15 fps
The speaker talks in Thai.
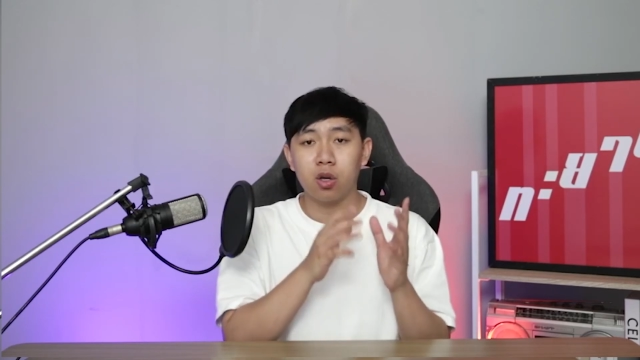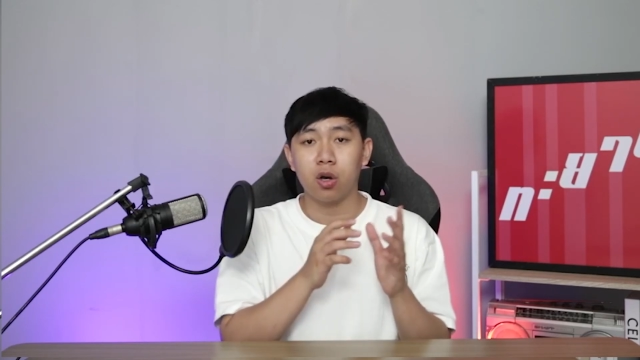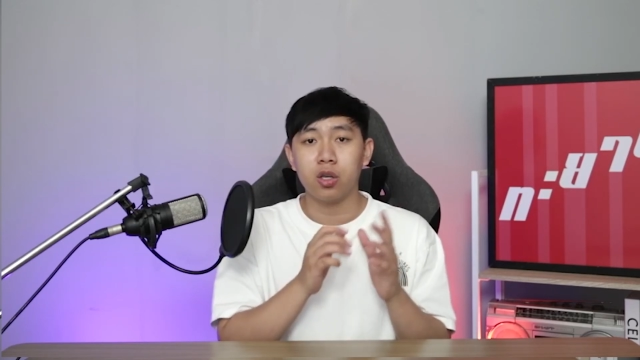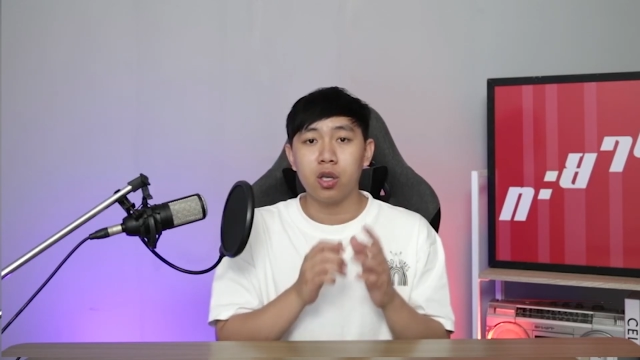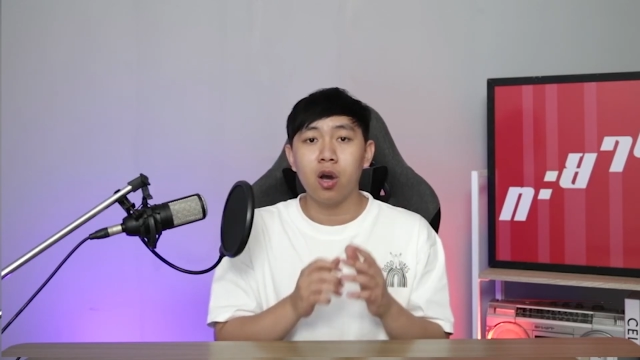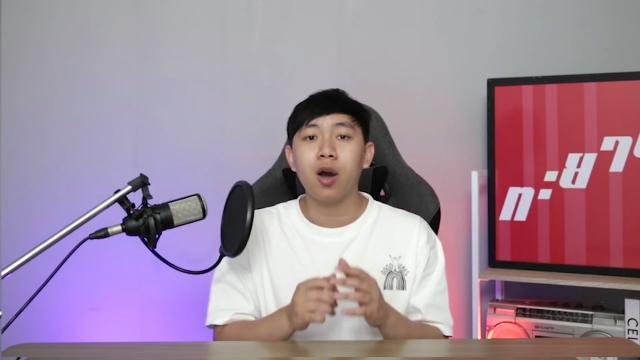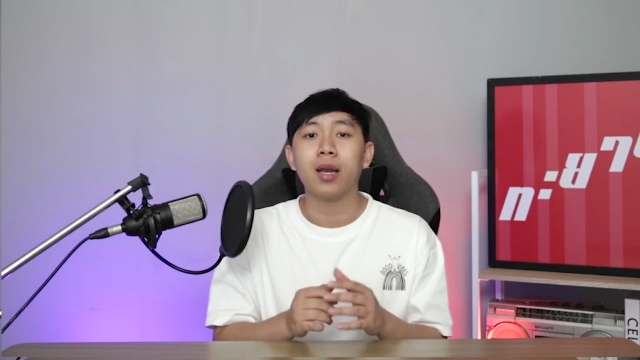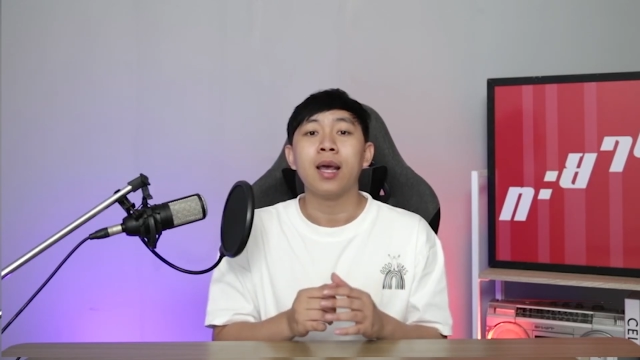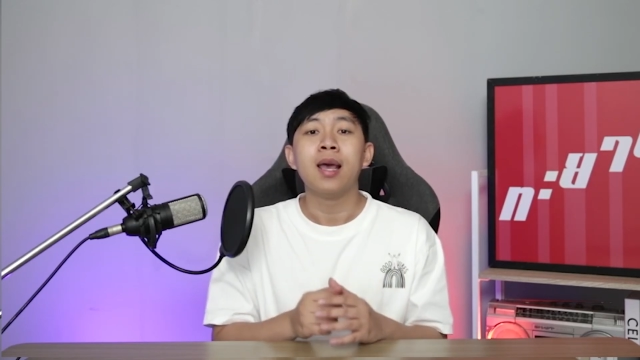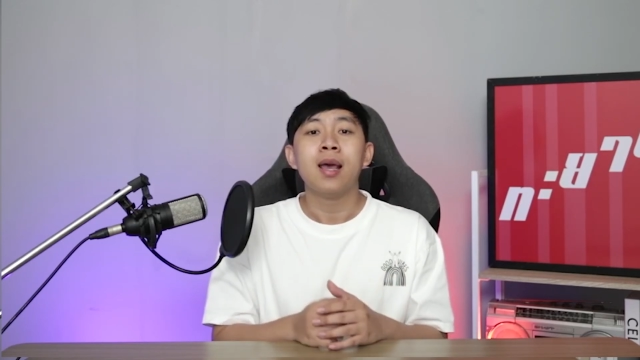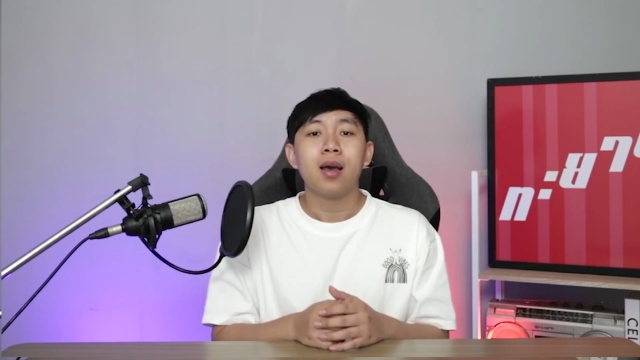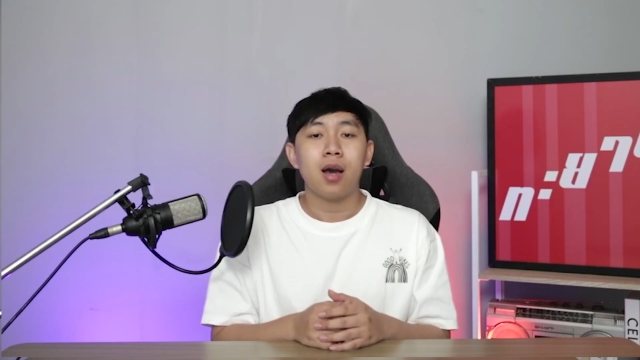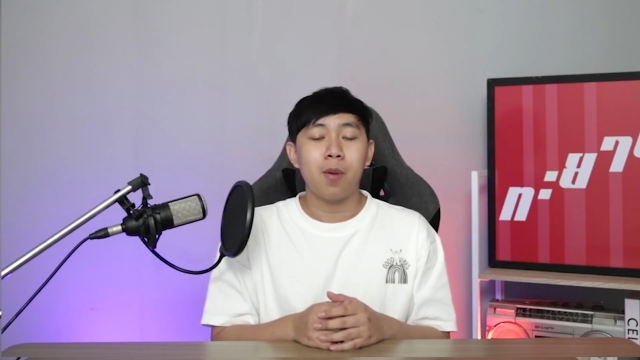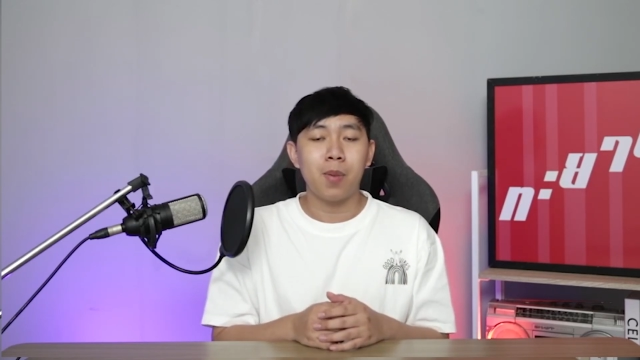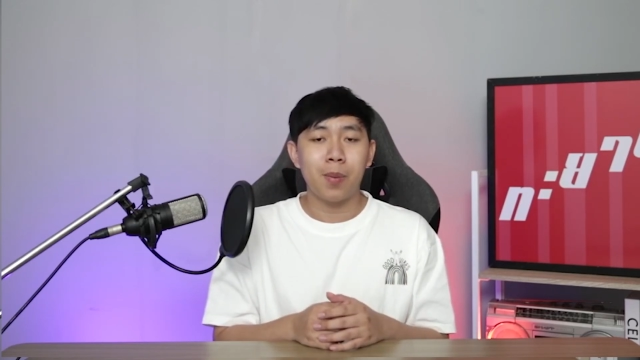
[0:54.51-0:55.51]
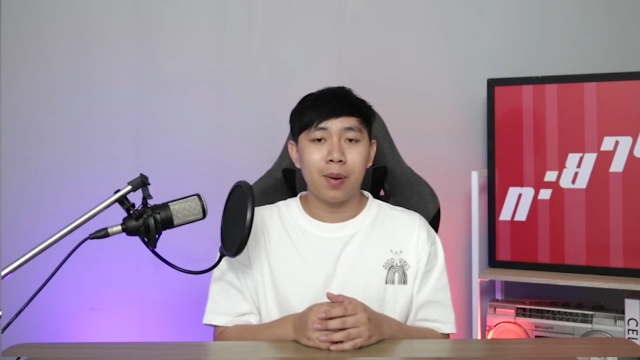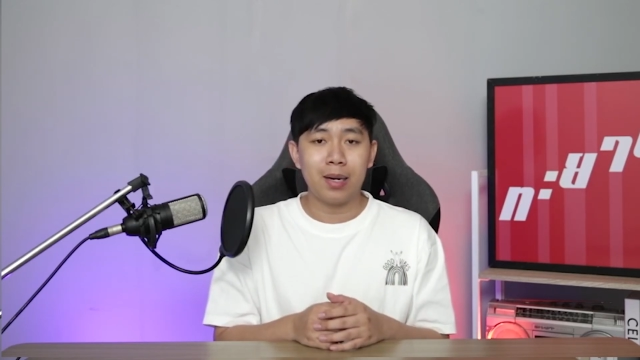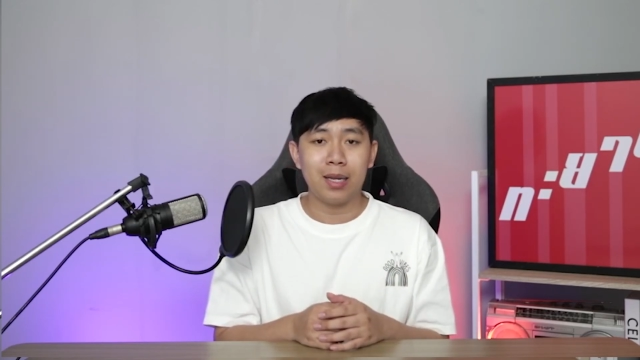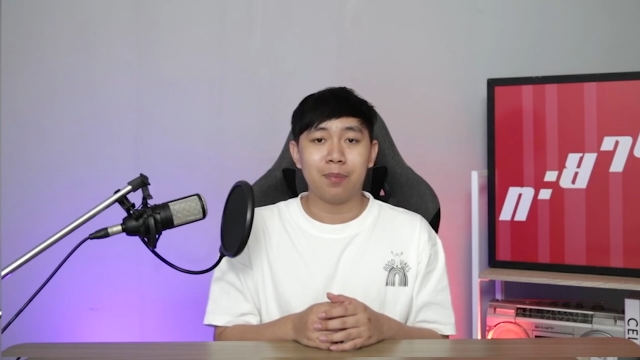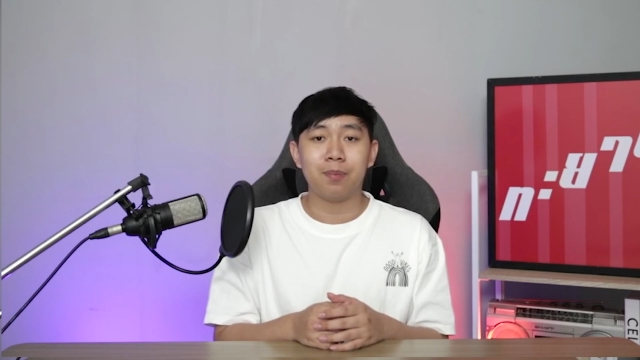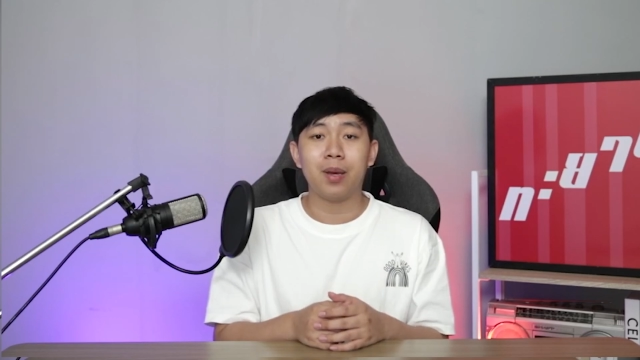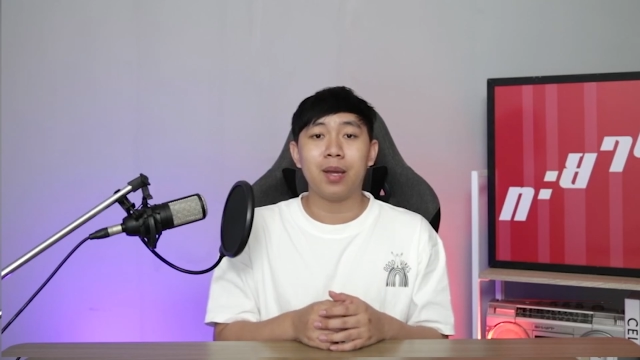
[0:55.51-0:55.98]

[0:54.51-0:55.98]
ต่อยอดเอามาผลิตเป็น